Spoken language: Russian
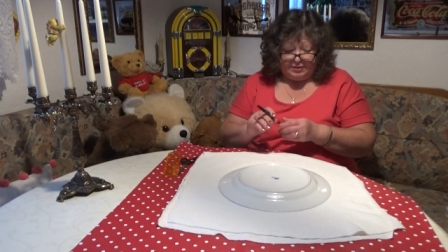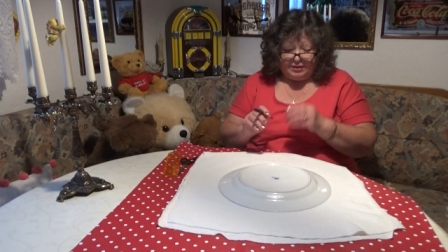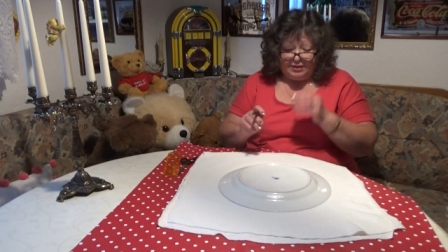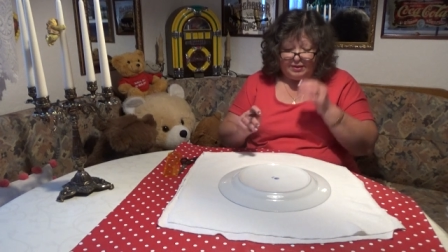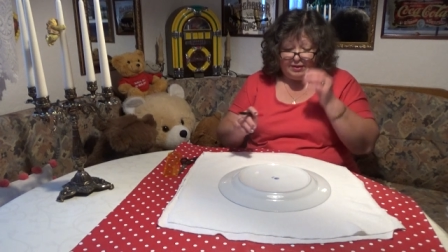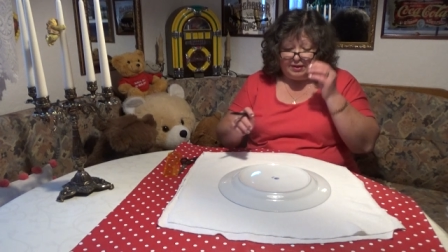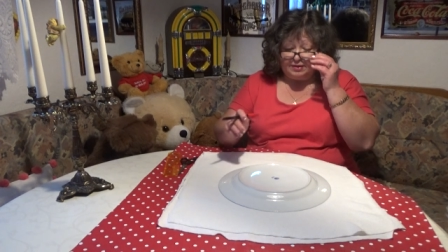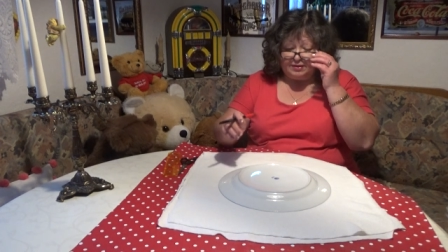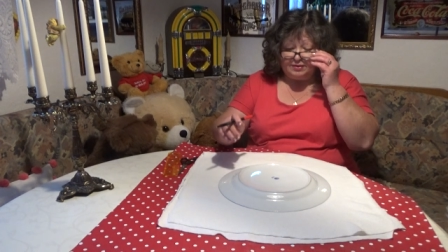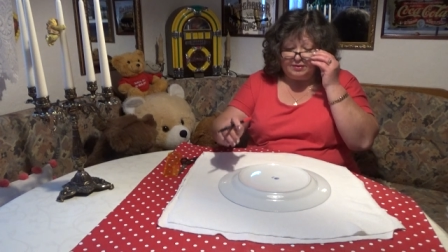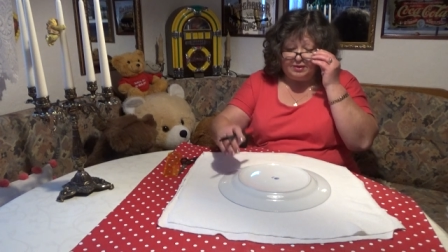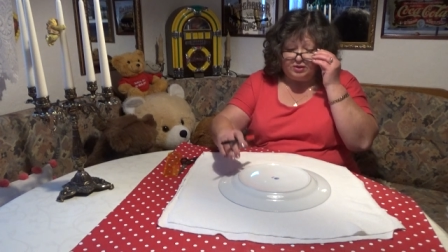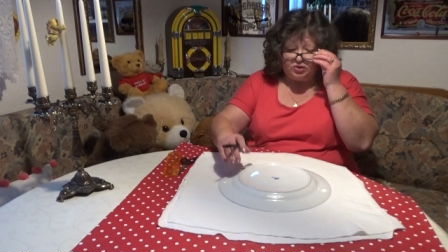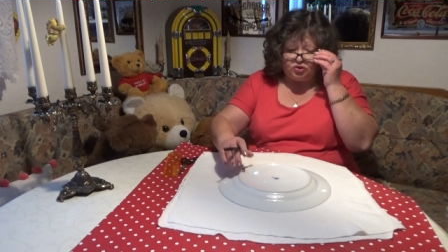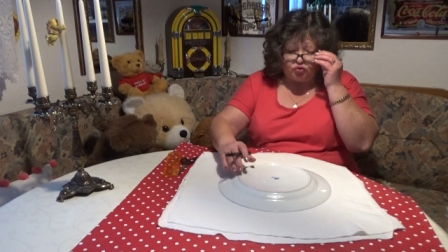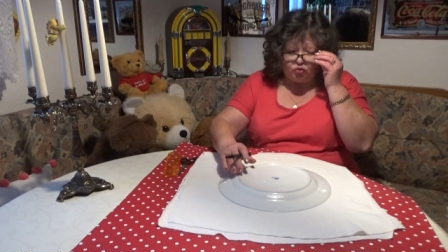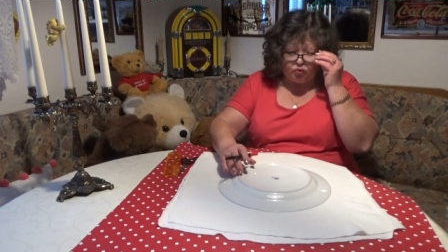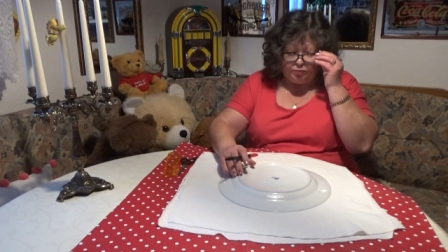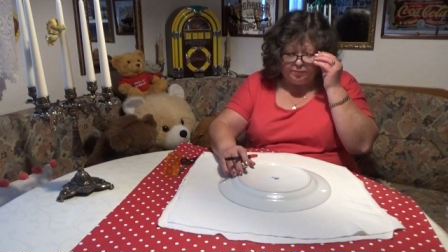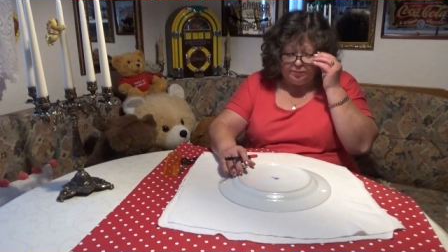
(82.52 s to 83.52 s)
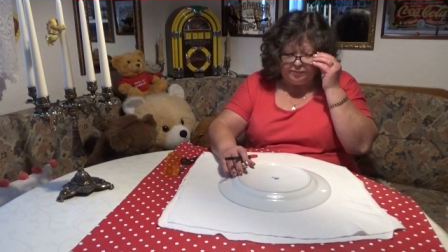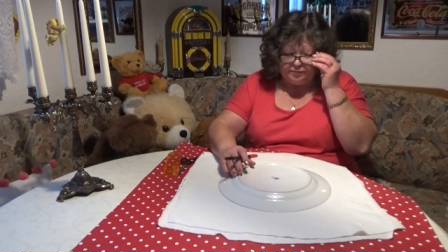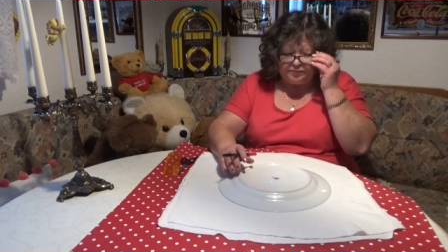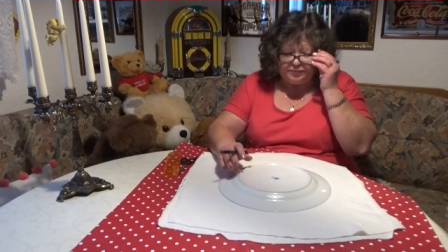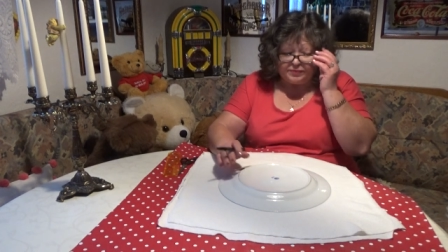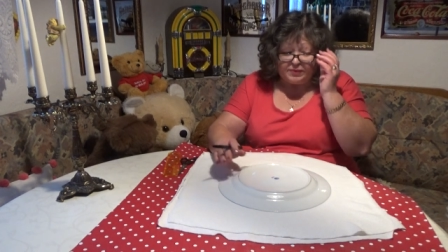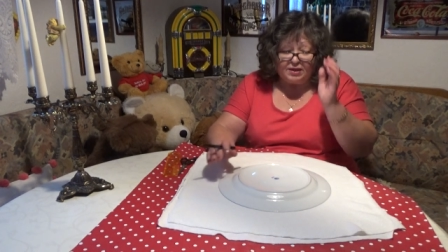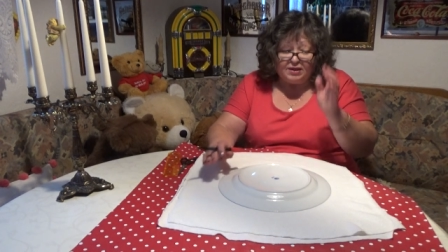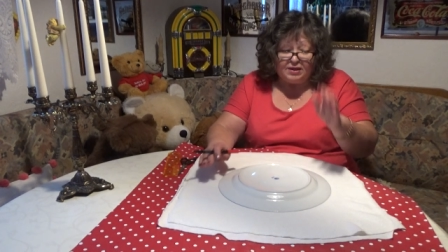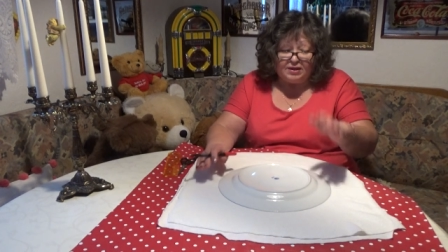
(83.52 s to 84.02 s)
карандашом,
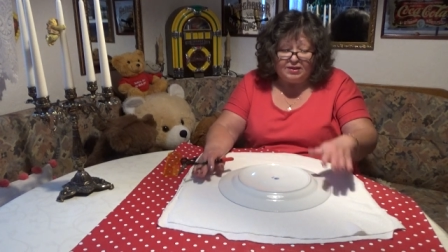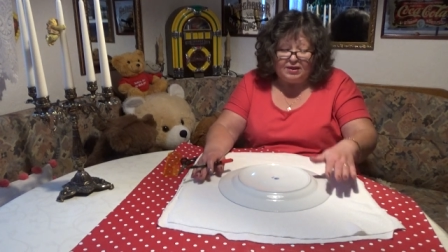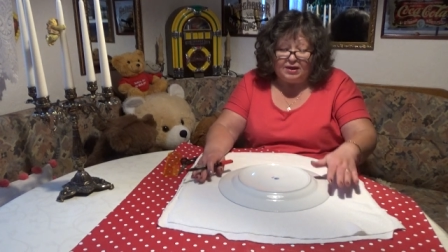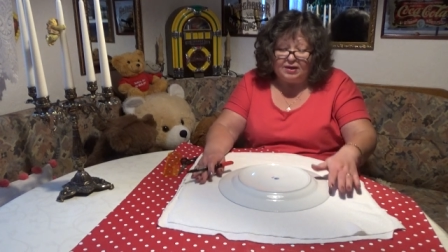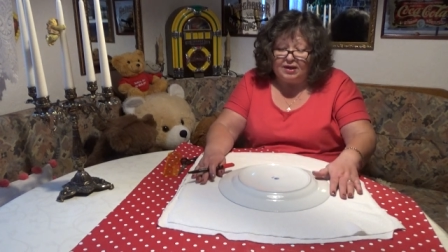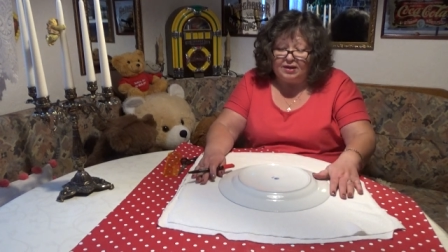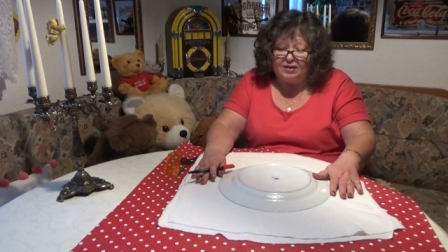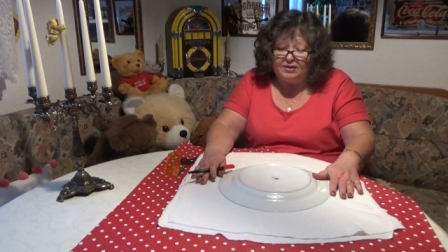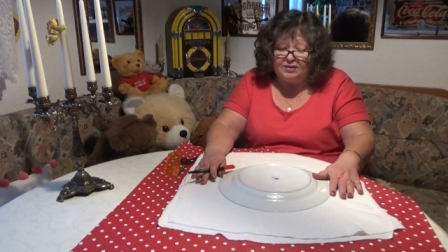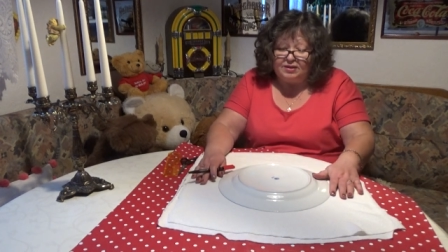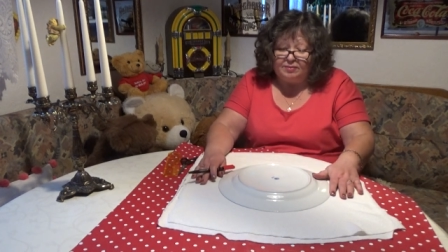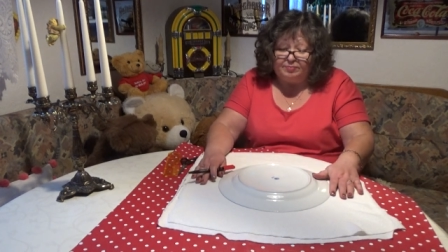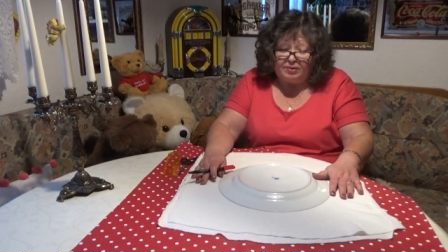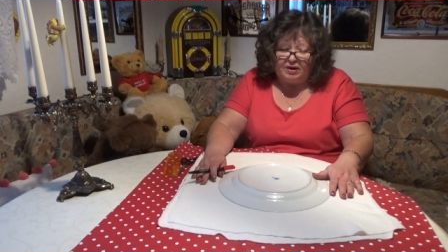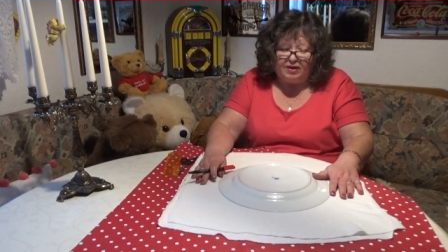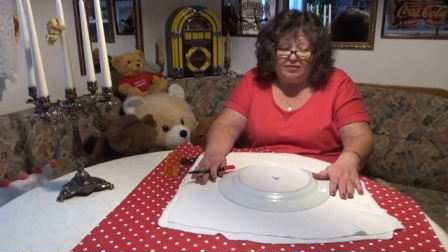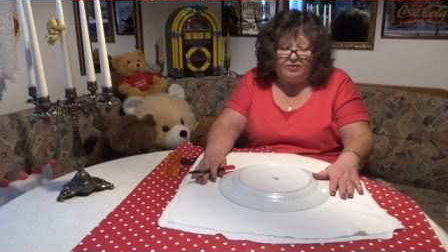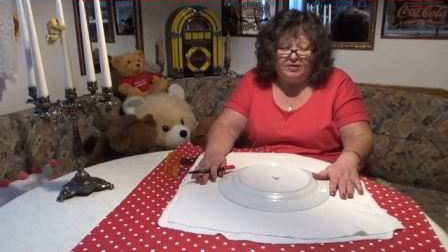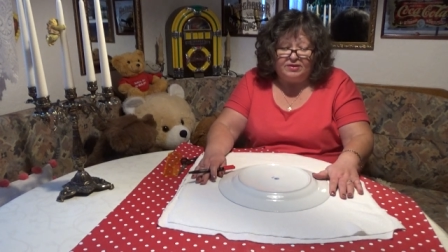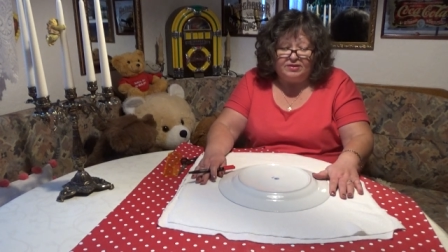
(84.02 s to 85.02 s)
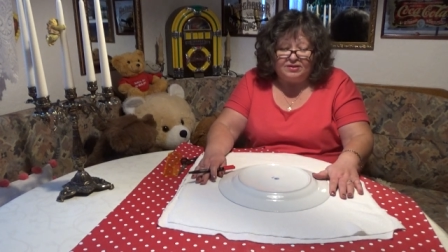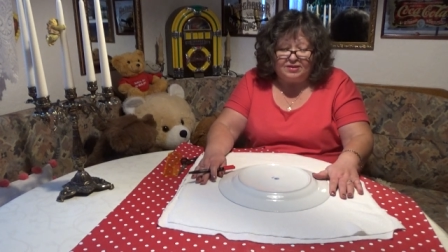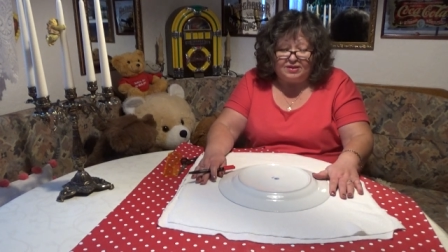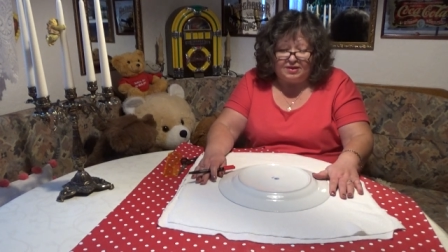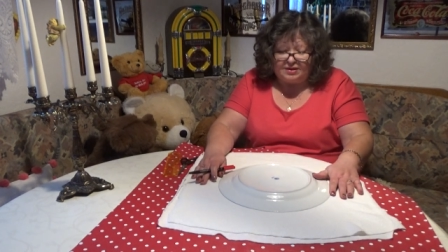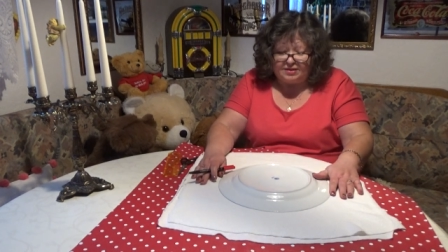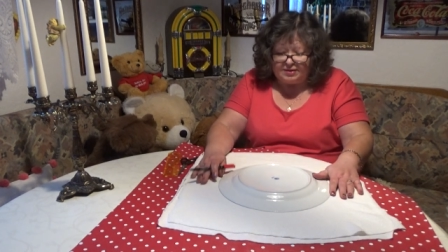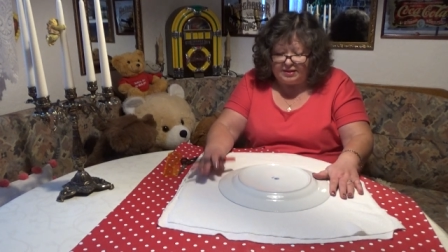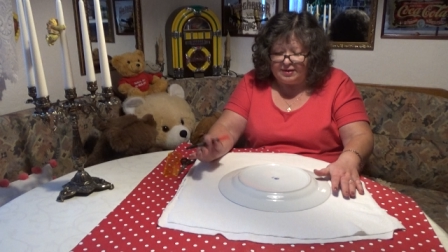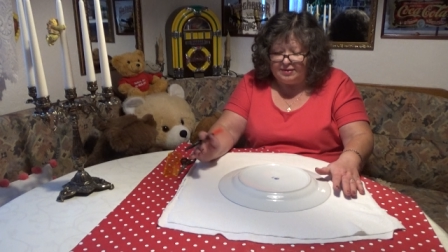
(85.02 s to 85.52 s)
так как это правая
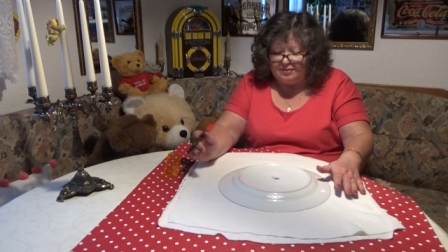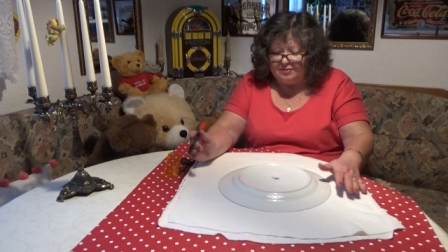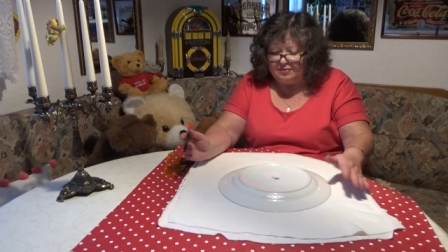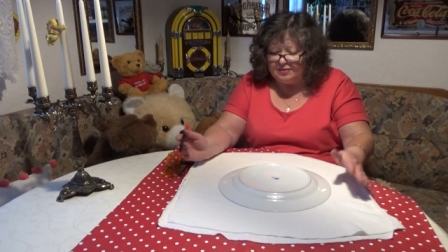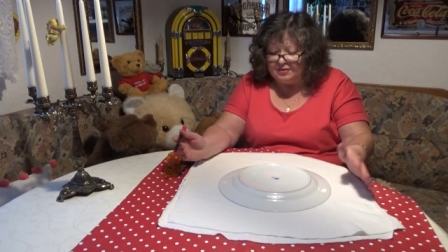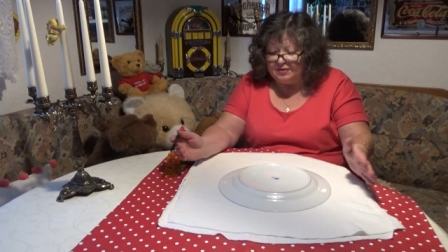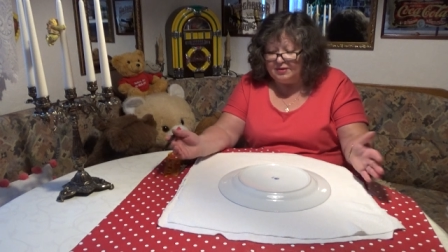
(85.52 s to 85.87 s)
сторона,